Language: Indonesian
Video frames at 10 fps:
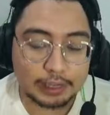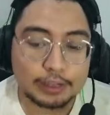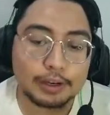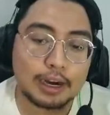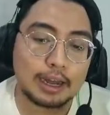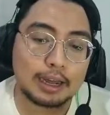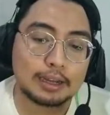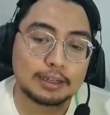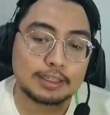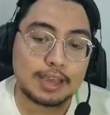Itu adalah
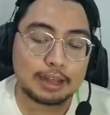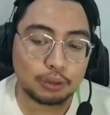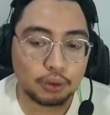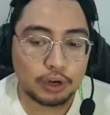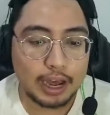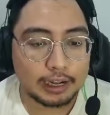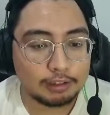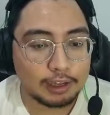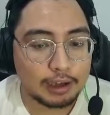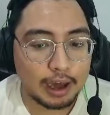satu dari
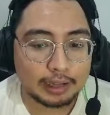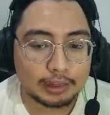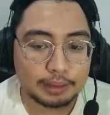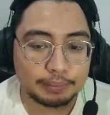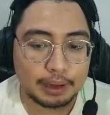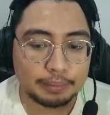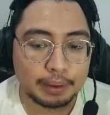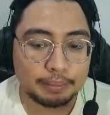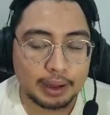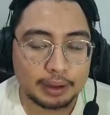tiga item yang
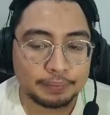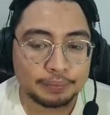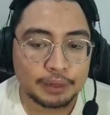memang